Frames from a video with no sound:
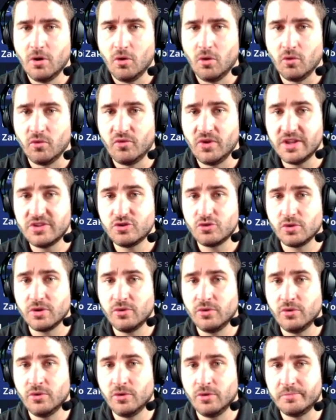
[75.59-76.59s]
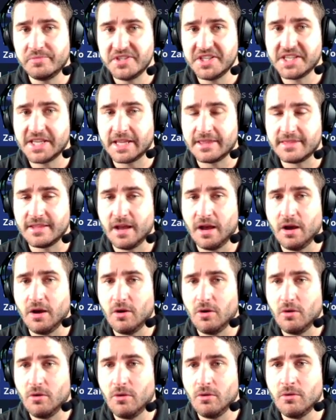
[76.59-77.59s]
on va sur le petit cadenas,
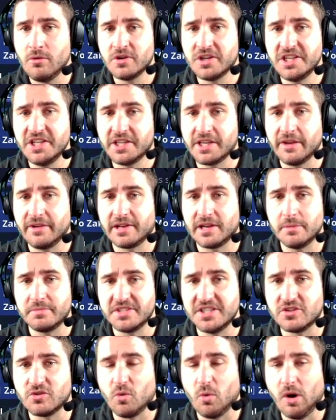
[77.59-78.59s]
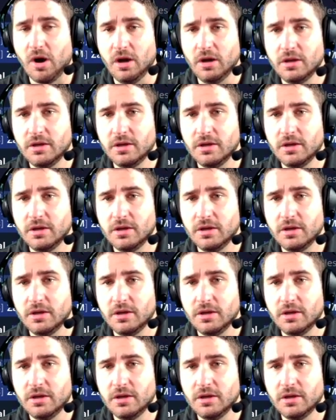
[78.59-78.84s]
on clique avec la petite croix,